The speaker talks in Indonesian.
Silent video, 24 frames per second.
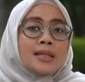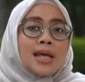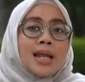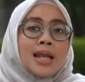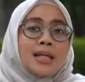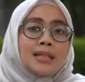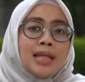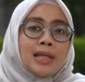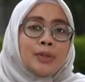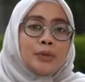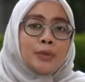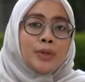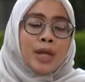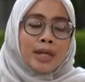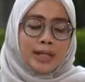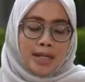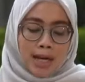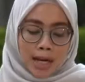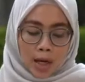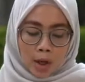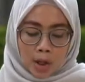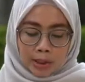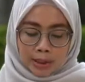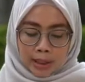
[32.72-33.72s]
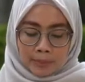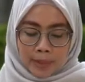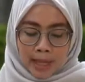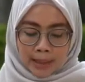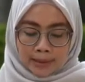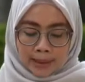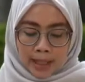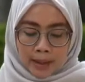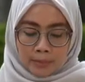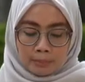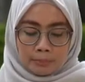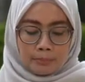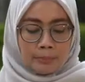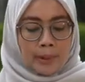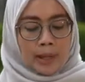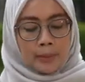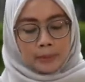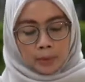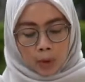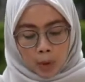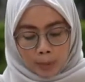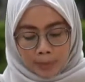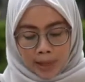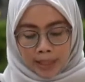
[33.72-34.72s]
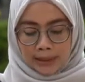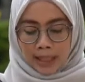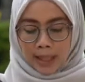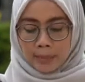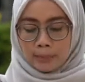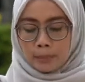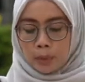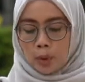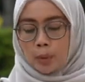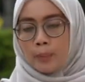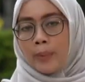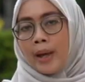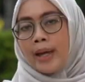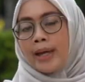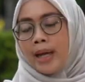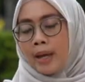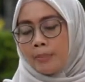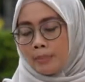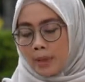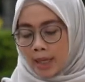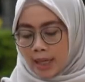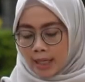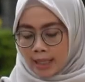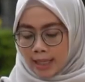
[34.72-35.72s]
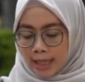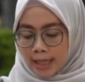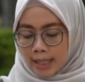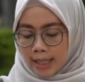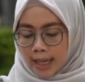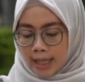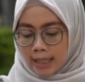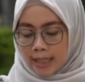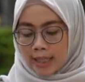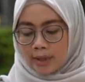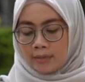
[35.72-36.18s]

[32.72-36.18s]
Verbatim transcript: Salah satunya adalah Kota Batam. Pemko Batam berupaya mengendalikan